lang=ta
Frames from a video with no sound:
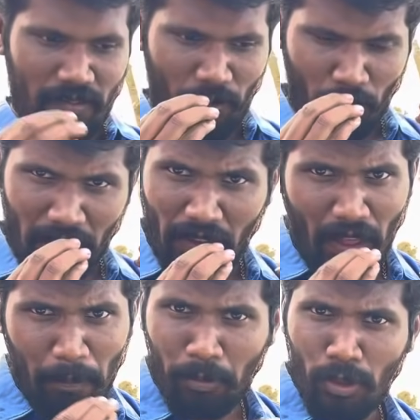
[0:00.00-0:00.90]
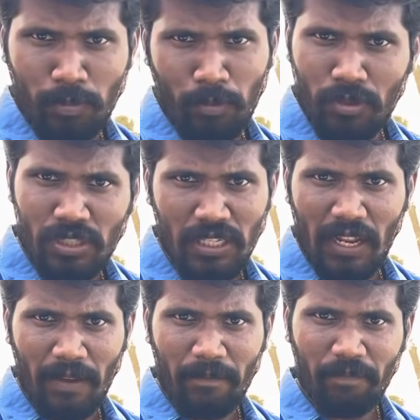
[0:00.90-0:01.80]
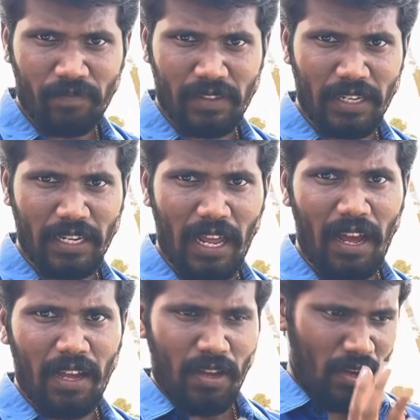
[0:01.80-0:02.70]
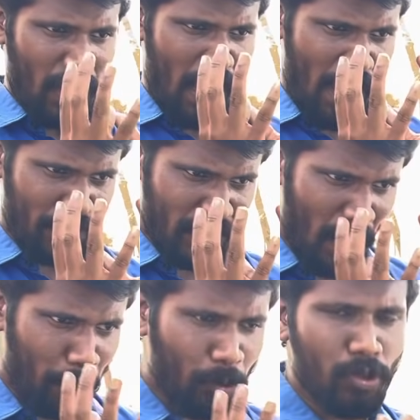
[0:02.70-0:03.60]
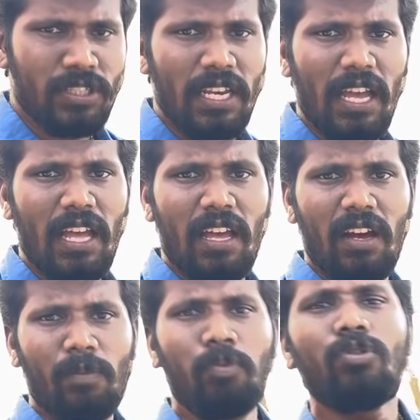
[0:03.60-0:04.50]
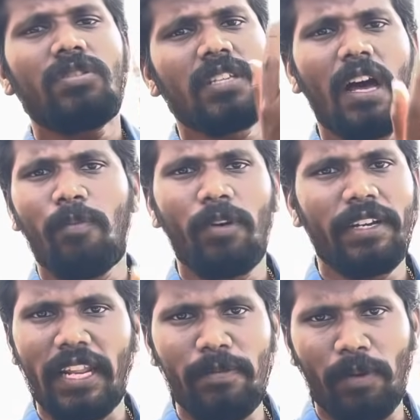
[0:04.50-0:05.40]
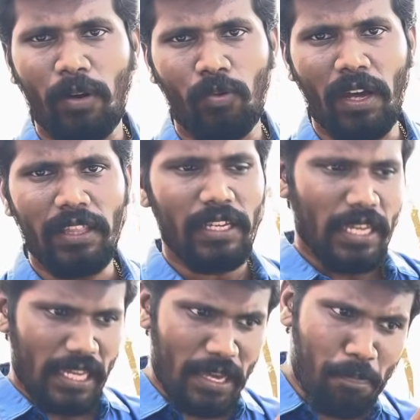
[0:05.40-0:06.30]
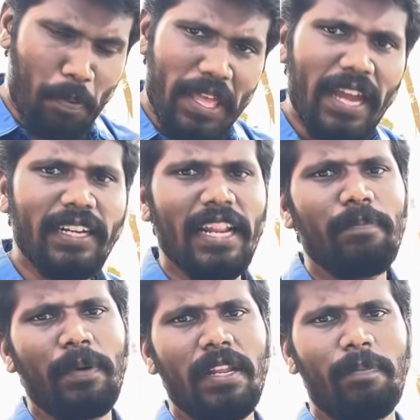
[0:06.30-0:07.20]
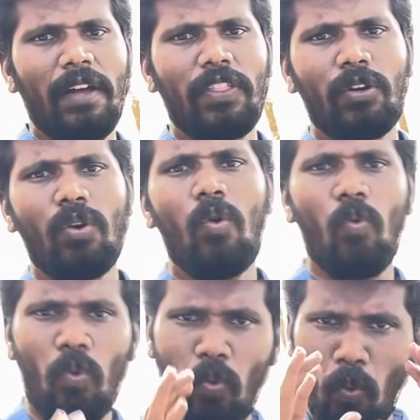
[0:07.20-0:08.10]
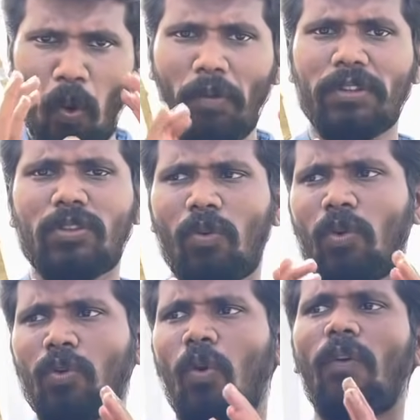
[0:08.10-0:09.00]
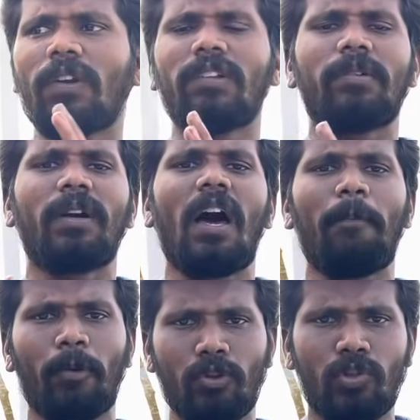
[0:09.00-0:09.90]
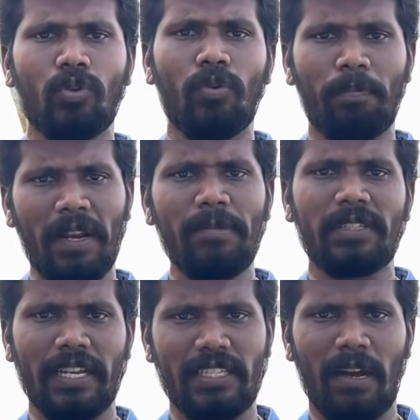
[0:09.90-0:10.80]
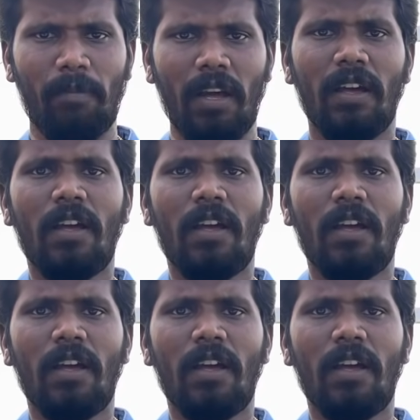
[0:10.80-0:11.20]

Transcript: உங்களுக்கு அந்த அப்ரோச் புரிஞ்சுல சரிங்களா அந்த அப்ரோச்சை புதுசாக போய் ட்ரை பண்ணக்கூடாது இப்பயே ட்ரை பண்ணி பார்த்துக்கணும் ஒவ்வொருத்தவங்களுக்கும் ஒவ்வொரு விதமான அப்ரோச் இருக்கும் ப்ரிலிம்ஸ் எக்ஸாமில்